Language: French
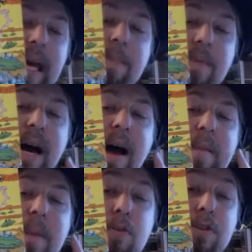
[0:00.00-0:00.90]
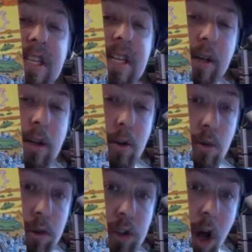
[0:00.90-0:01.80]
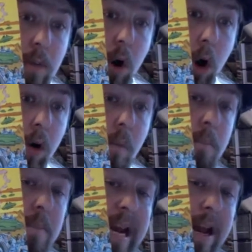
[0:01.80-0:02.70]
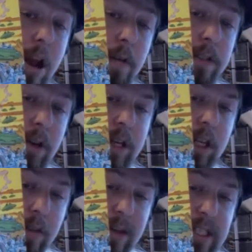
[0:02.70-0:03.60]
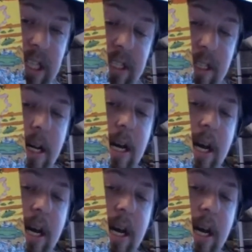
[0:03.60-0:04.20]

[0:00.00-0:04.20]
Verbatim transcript: Eh bien, mes petits, nous sommes en 1986,